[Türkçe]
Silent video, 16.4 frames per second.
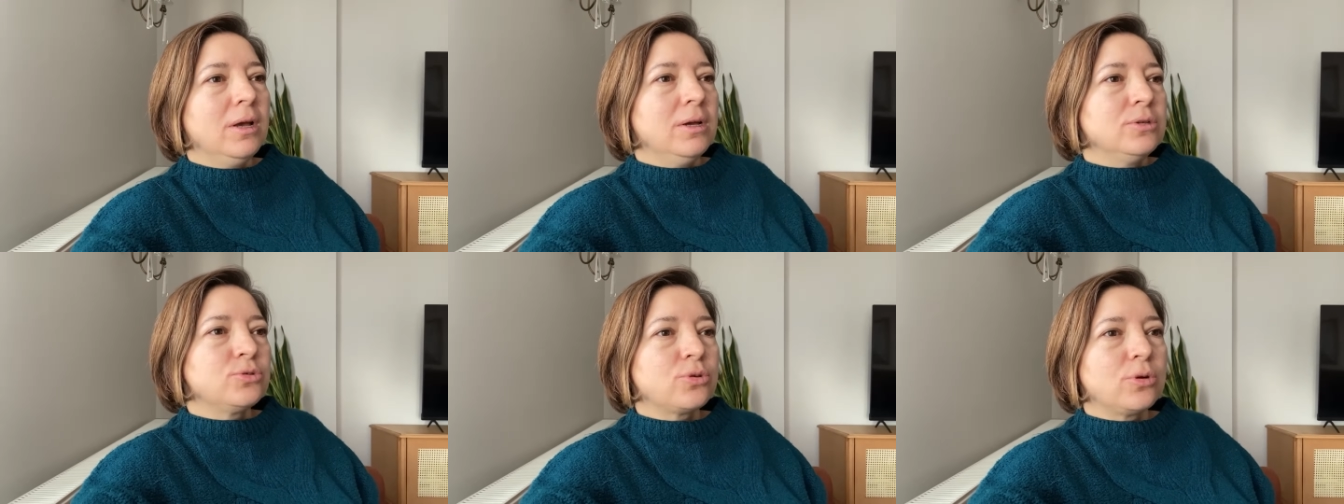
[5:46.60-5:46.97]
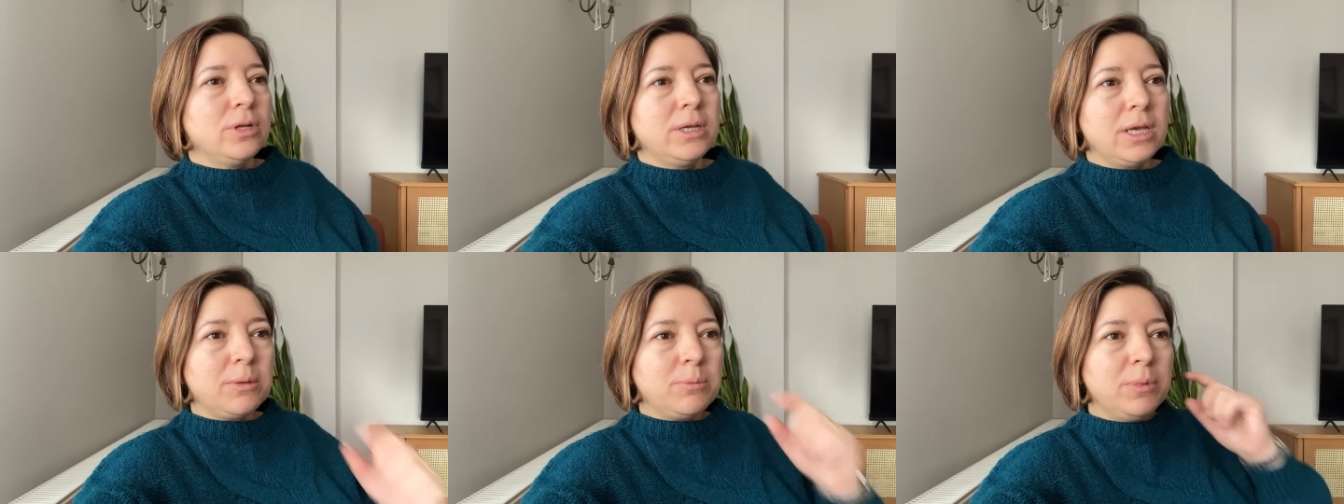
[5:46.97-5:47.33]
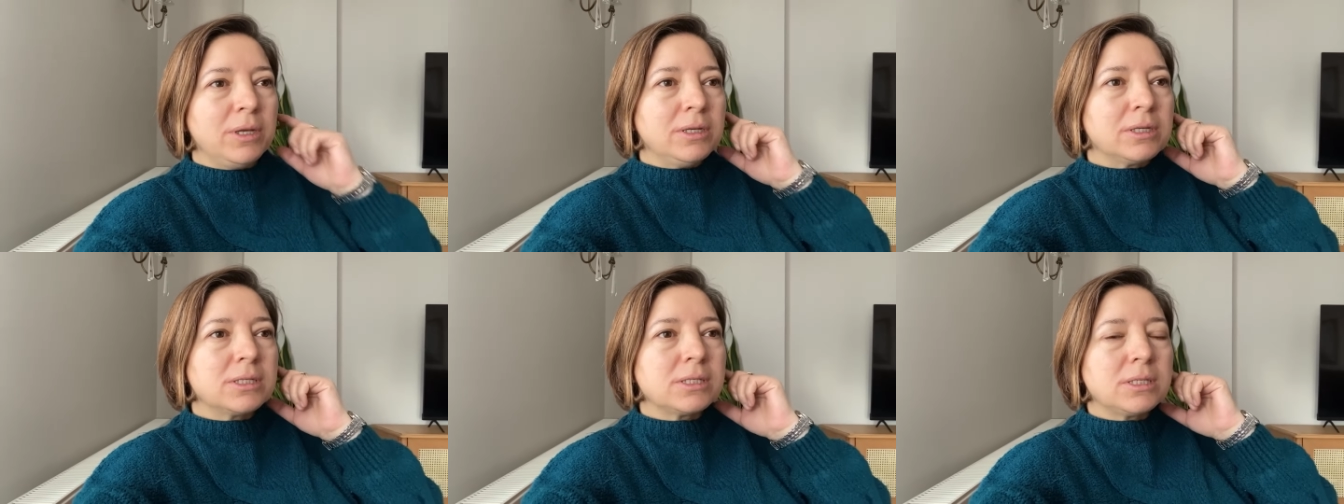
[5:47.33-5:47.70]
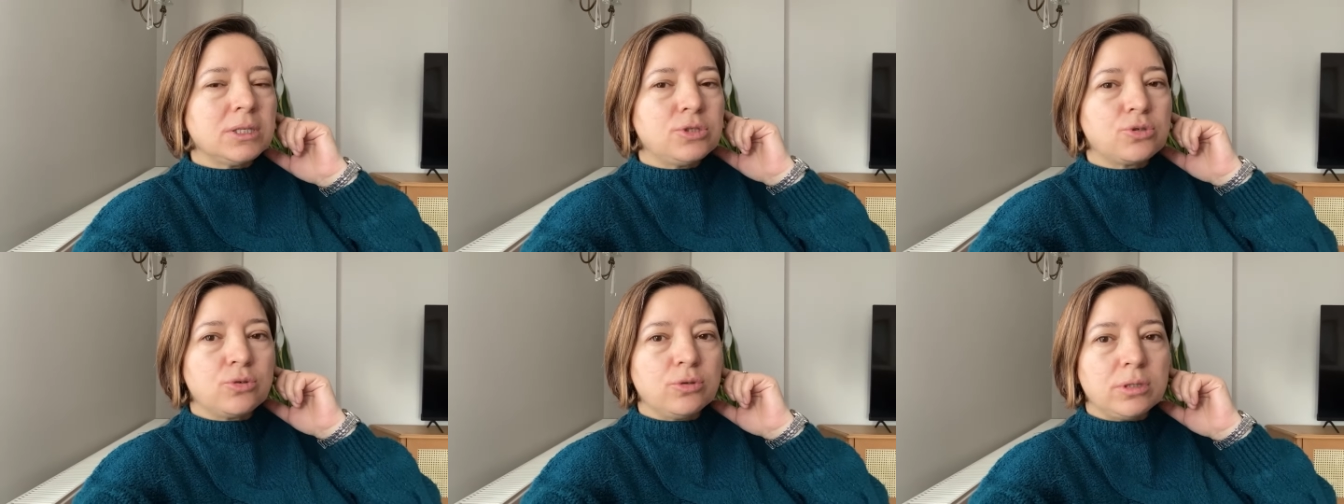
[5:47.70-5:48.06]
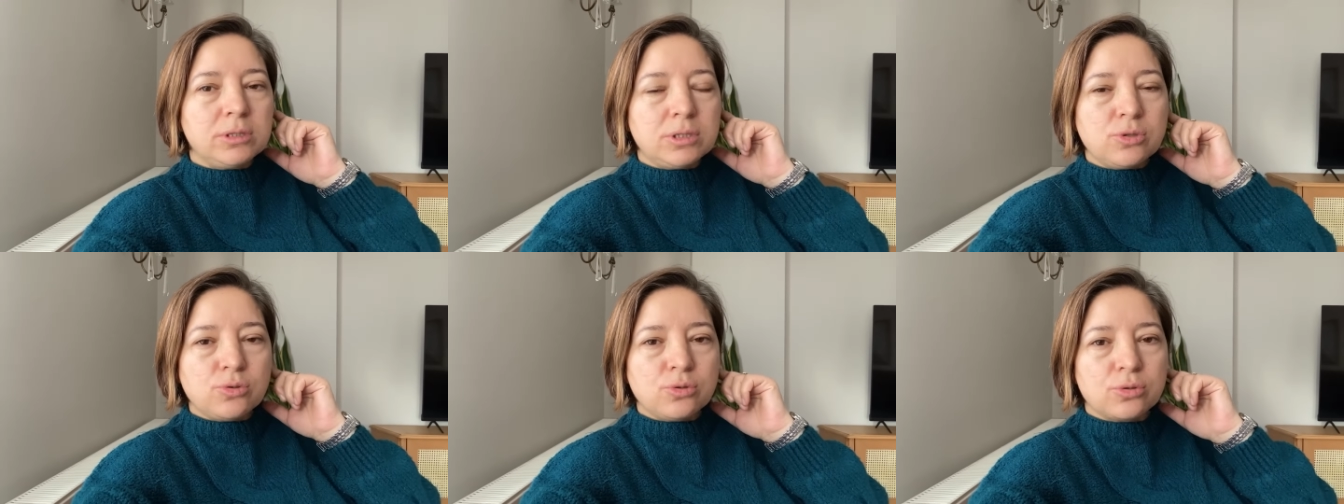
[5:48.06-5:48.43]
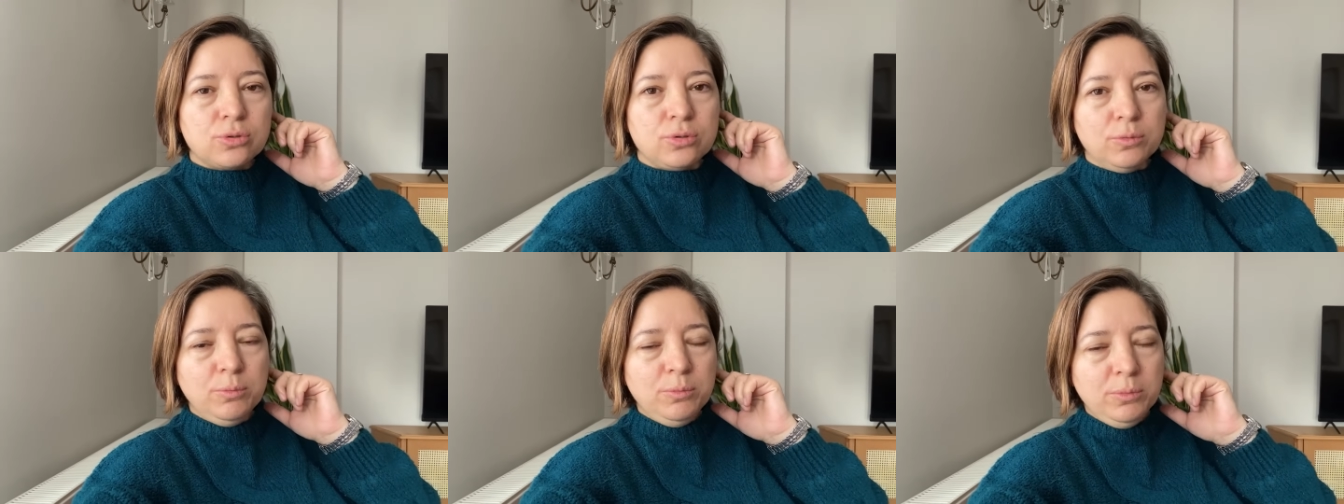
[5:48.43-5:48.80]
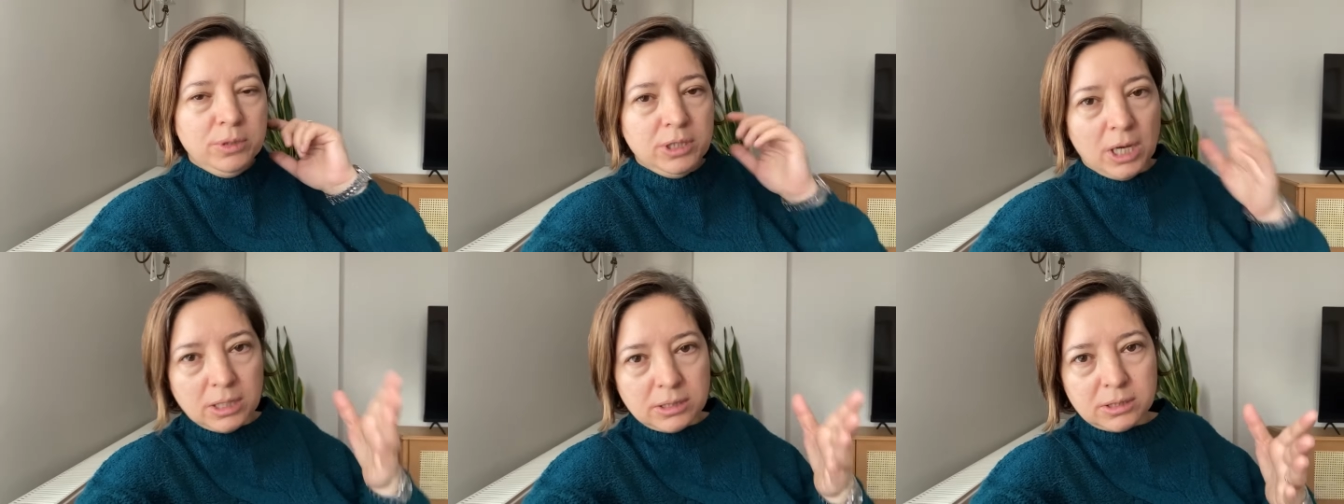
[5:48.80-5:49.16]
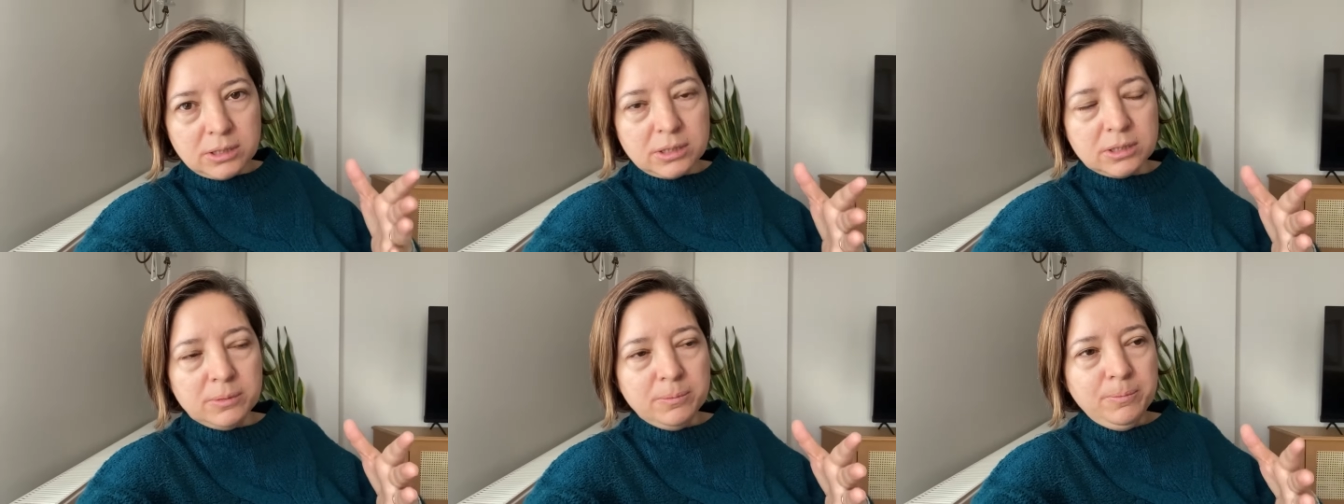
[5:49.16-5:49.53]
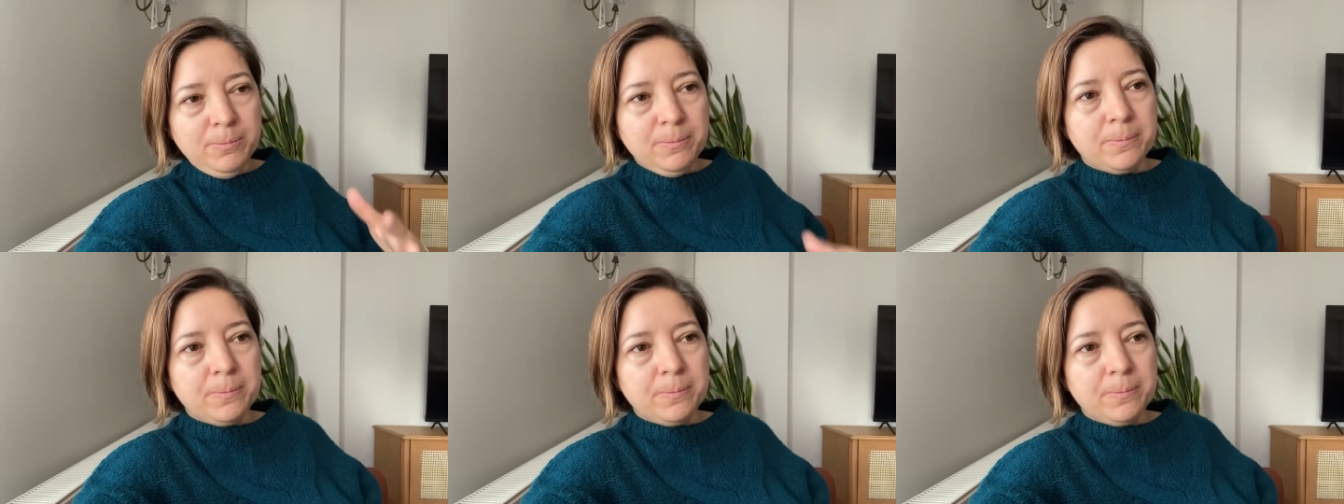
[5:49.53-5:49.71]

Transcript: Şöyle ekmeğin arasına çikolata sürdüm. Yattım.